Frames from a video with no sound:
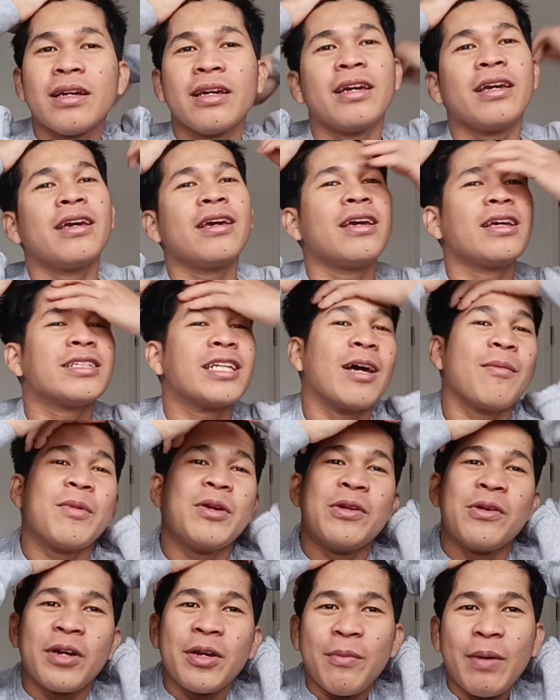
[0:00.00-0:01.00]
Eh,
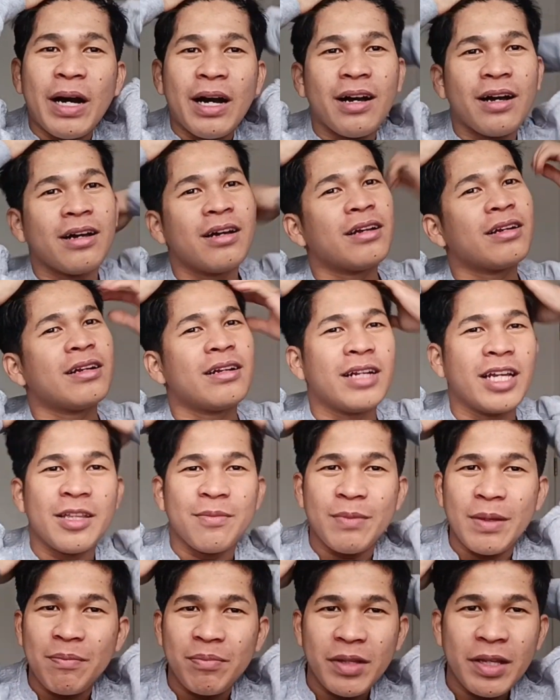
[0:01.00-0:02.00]
sabi nung iba,
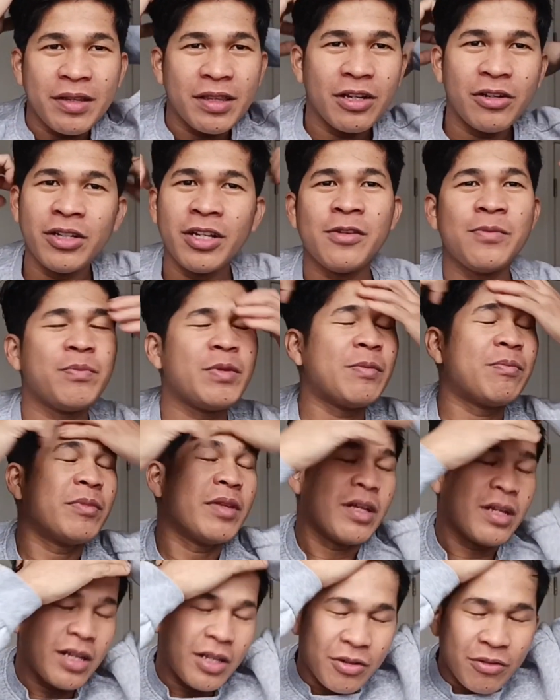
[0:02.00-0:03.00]
9.15 daw,
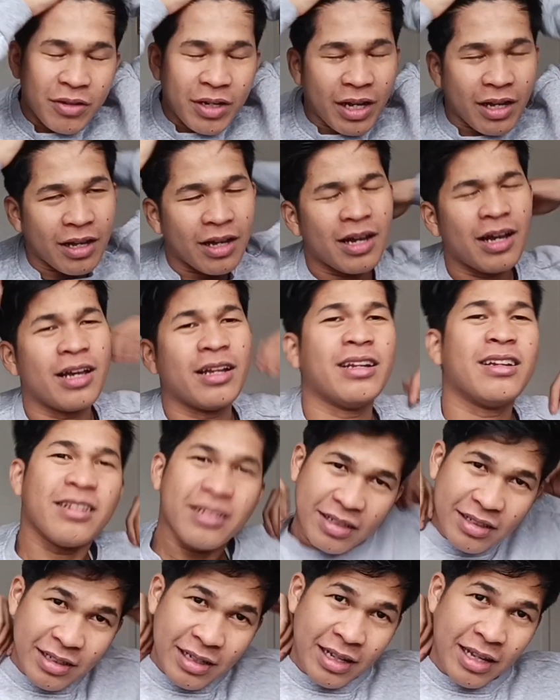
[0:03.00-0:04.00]
9.15. Eh, nung
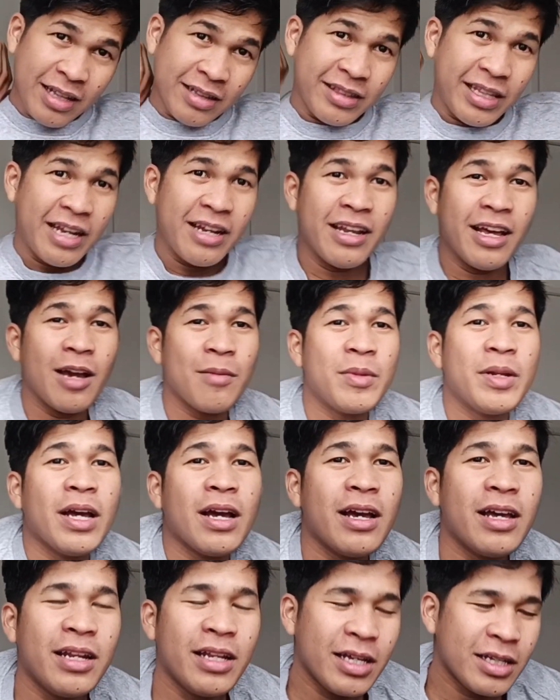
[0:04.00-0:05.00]
nakaraan, 10 na kami
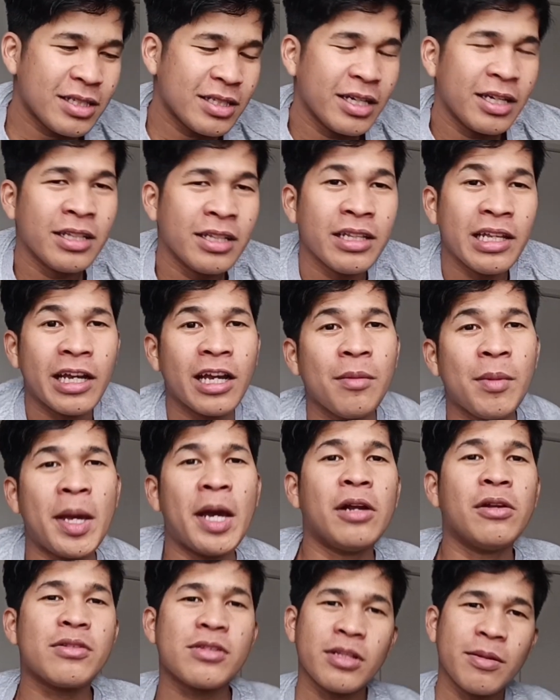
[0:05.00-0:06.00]
nakalis. Naghintay kami
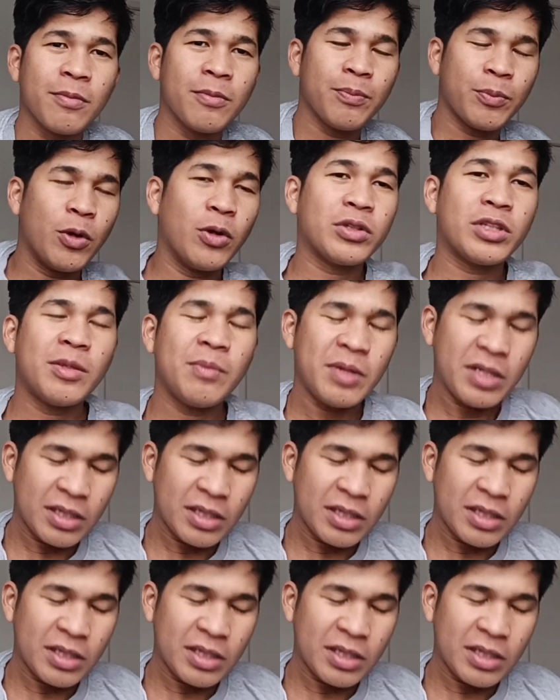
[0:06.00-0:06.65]
halos ng 40